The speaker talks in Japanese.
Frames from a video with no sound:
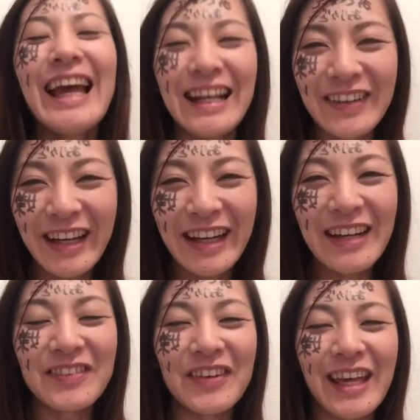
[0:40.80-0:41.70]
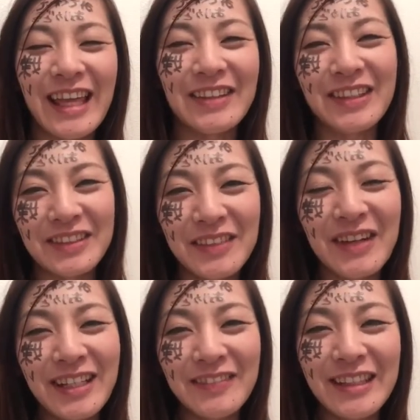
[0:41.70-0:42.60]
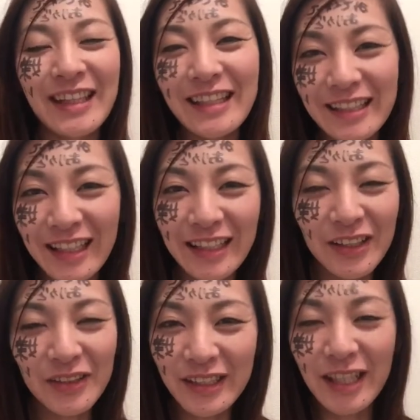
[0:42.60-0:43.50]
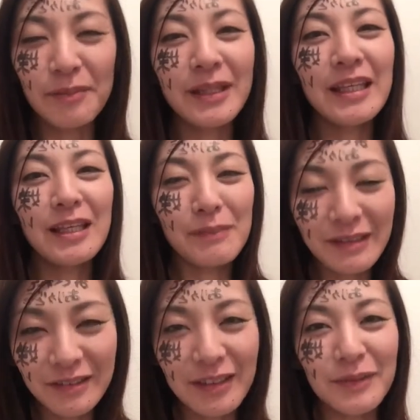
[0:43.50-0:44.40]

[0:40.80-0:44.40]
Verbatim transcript: これからも、いろんな番組に出たりできるように頑張っていきますので、